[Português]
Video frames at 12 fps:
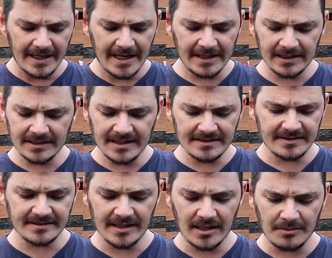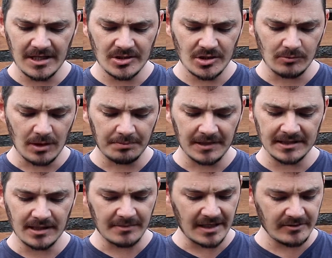Ela necessariamente é uma
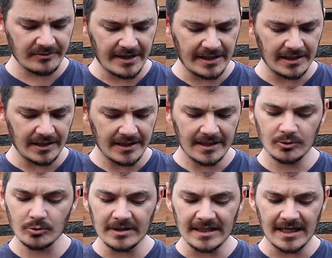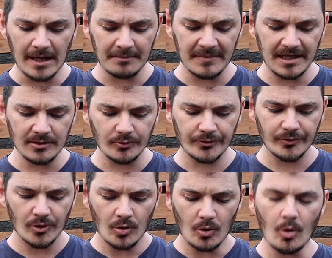planta mais velha e durará menos
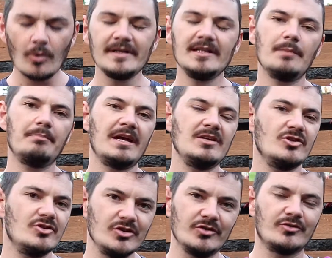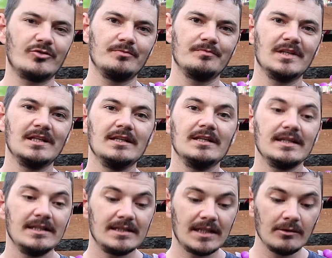ou independe disso?
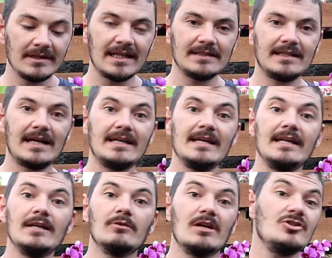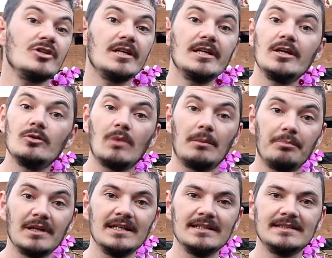Então ela está querendo adquirir uma
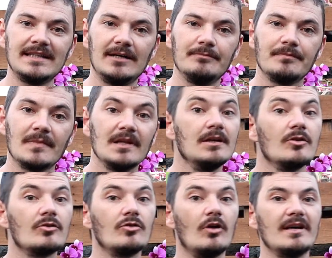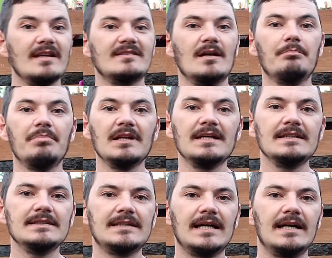planta, só que essa
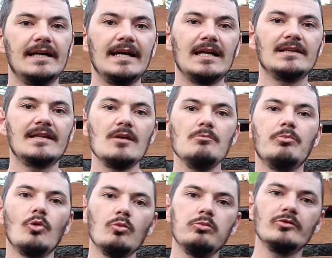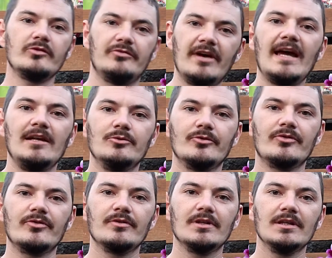planta ela tem bulbos
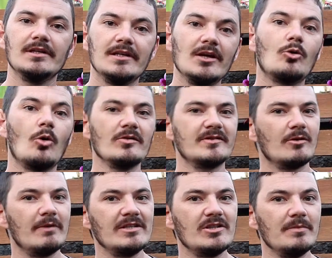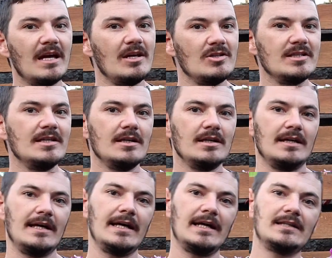velhos e, consequentemente,
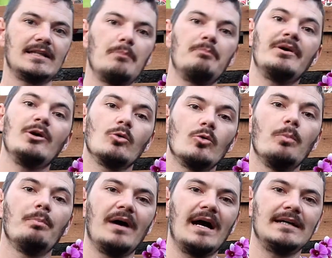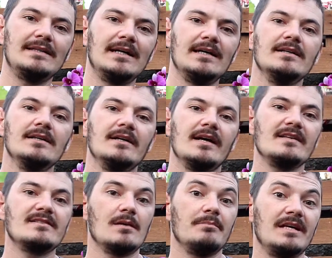ela está preocupada em
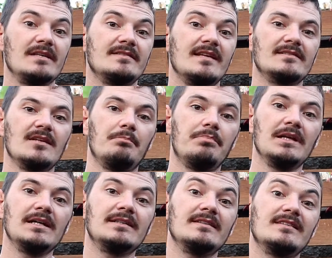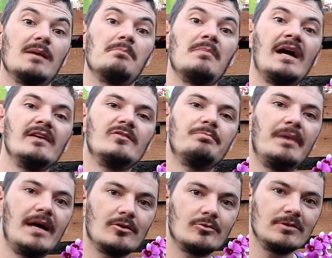saber se essa planta está mais
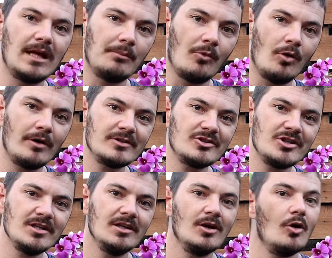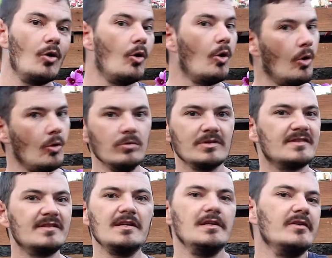perto da morte ou
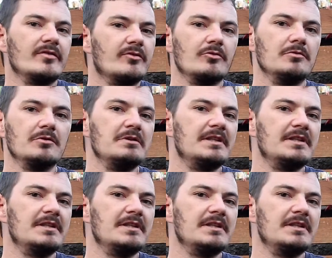se isso não